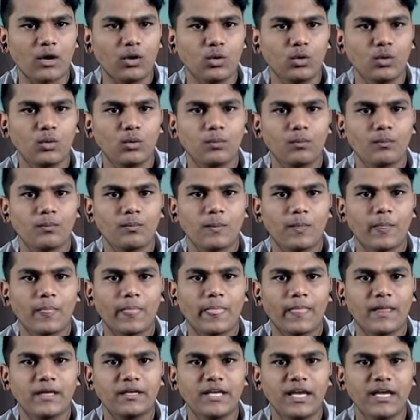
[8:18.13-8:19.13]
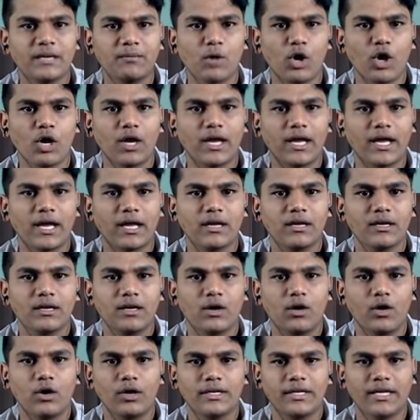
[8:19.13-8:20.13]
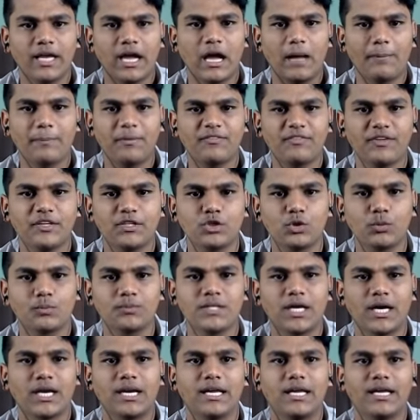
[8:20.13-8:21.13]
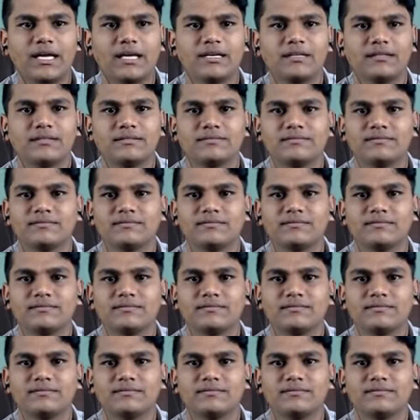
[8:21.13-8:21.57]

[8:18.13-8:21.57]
भागो यही मौका है और यहाँ पे फिर छुप जाना है